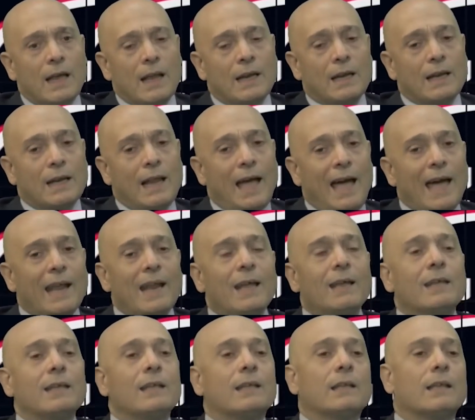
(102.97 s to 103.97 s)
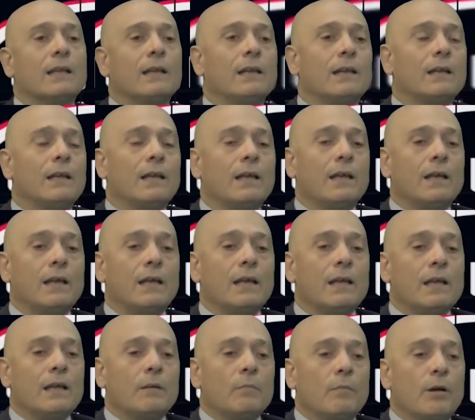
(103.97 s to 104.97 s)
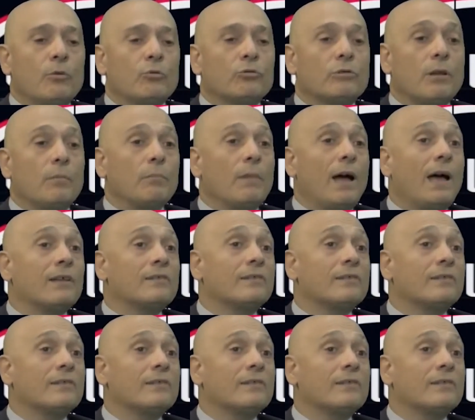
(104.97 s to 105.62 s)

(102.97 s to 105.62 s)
الحركة آه، ما يسمى